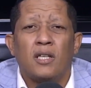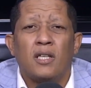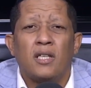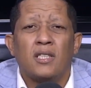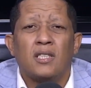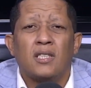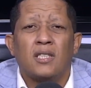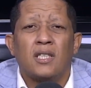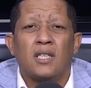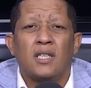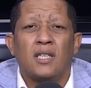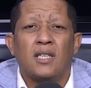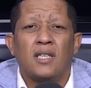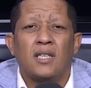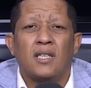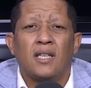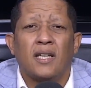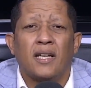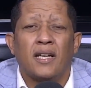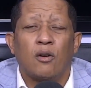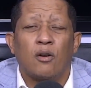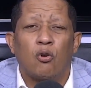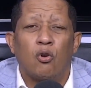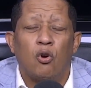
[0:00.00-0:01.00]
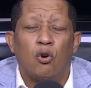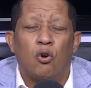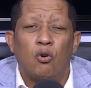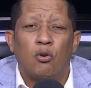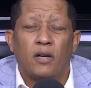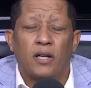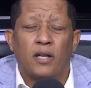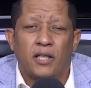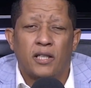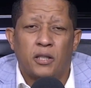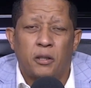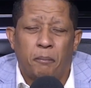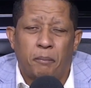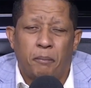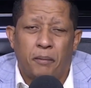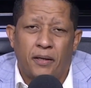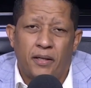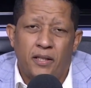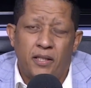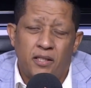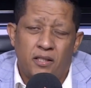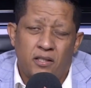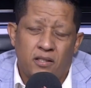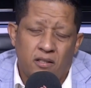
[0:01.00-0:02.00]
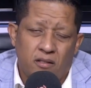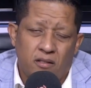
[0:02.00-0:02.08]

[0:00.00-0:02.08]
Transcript: ese renglón en este país.